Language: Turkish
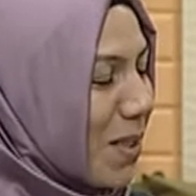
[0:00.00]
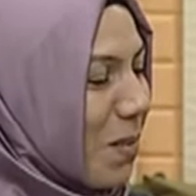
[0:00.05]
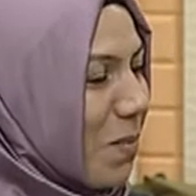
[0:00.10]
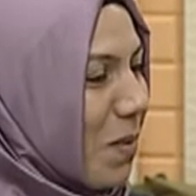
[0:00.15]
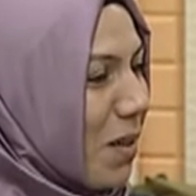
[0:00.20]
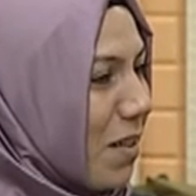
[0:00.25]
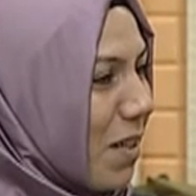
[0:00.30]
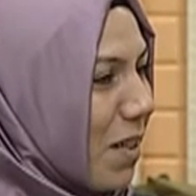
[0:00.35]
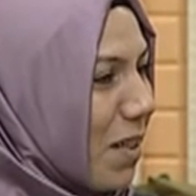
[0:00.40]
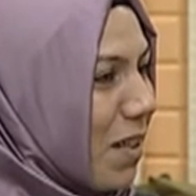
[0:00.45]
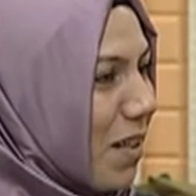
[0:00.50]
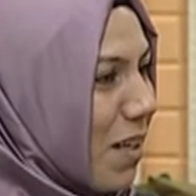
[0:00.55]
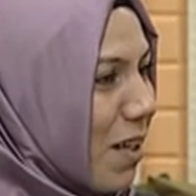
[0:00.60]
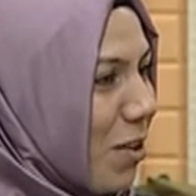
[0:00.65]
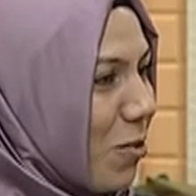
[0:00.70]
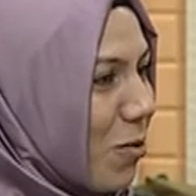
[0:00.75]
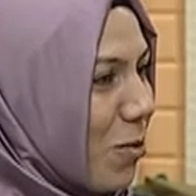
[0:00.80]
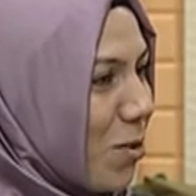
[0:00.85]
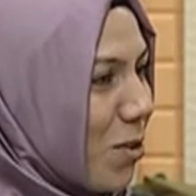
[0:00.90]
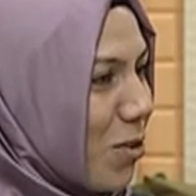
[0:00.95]
zaman
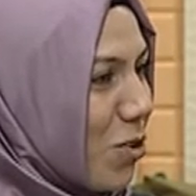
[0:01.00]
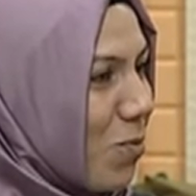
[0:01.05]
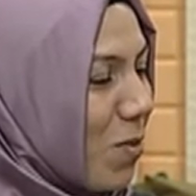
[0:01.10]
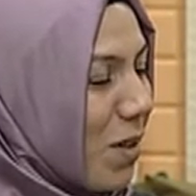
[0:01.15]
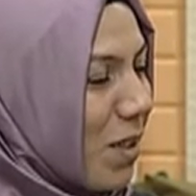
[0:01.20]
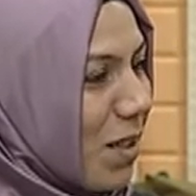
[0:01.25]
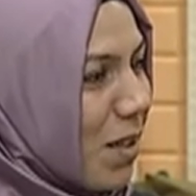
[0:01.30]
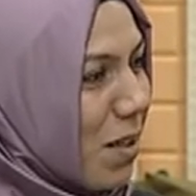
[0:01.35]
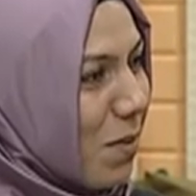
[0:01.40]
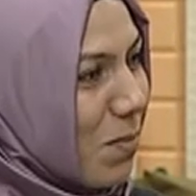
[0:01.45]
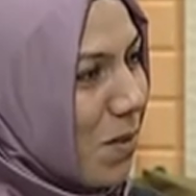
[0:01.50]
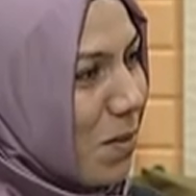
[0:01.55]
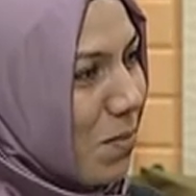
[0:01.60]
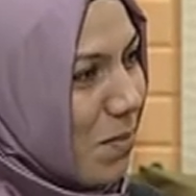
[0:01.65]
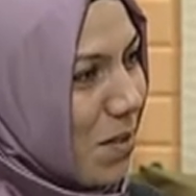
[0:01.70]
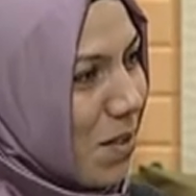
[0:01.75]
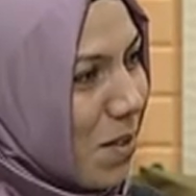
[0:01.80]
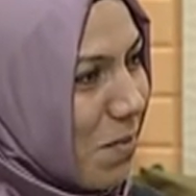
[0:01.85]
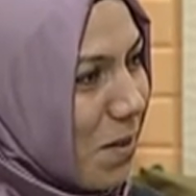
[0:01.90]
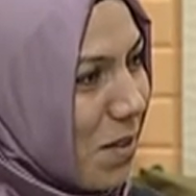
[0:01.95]
engelliyoruz, acaba ne
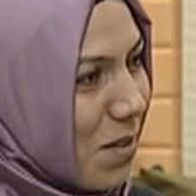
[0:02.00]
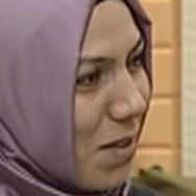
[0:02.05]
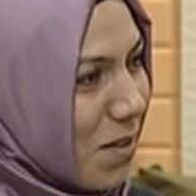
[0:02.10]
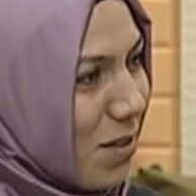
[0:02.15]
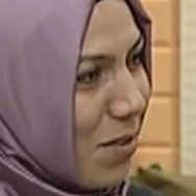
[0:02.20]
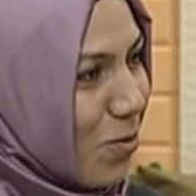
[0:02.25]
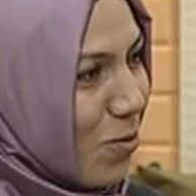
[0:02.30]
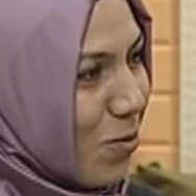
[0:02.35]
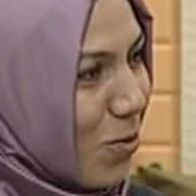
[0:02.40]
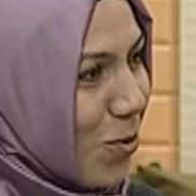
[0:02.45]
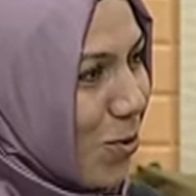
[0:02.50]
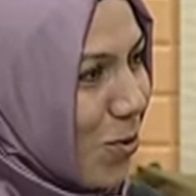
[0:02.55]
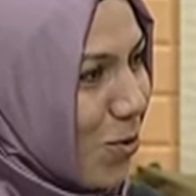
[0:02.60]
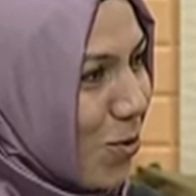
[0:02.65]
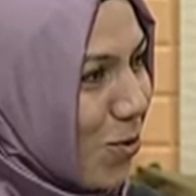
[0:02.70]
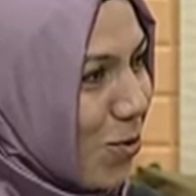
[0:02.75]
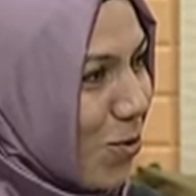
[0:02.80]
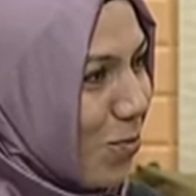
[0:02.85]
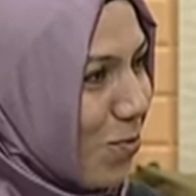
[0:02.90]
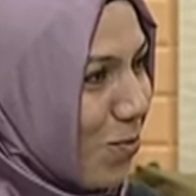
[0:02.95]
yaptığımız zaman sınırı
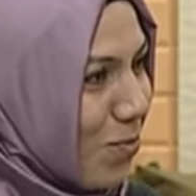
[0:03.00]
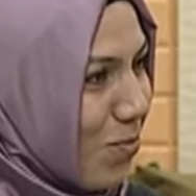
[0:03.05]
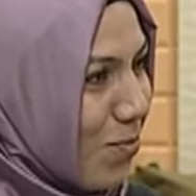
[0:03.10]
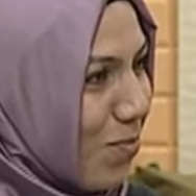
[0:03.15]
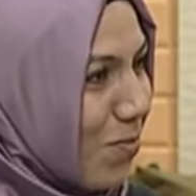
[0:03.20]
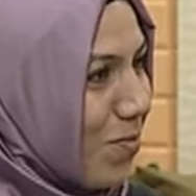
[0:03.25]
koyuyoruz? Evet.